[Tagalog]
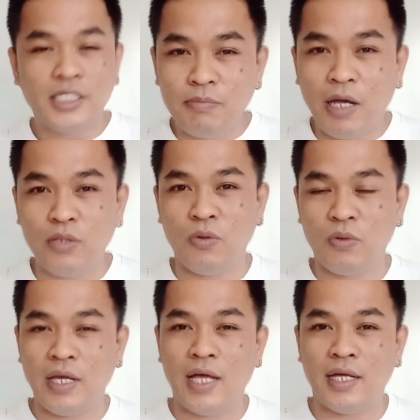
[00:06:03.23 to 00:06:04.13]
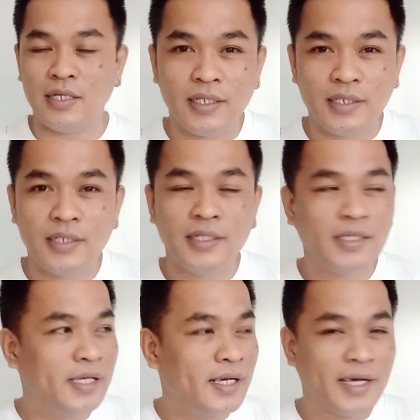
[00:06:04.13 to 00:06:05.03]
is makatulog ka.
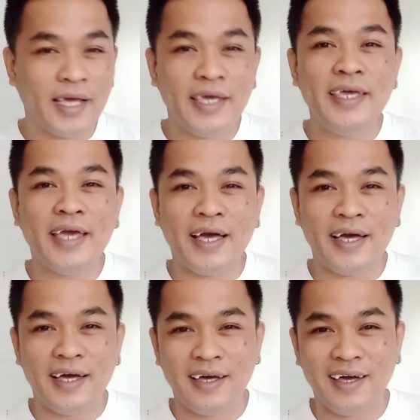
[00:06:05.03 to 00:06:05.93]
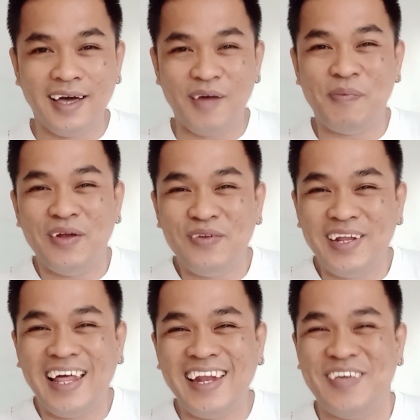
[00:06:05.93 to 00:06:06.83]
Kaiyak.
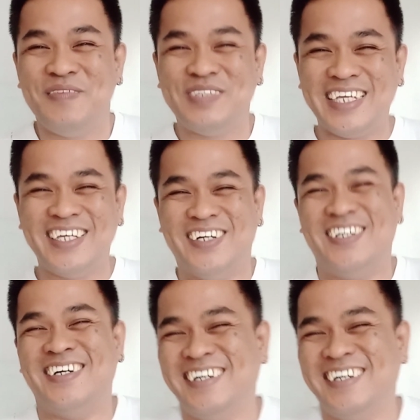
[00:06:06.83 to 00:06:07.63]
Kakapalo ng nanay mo sa'yo.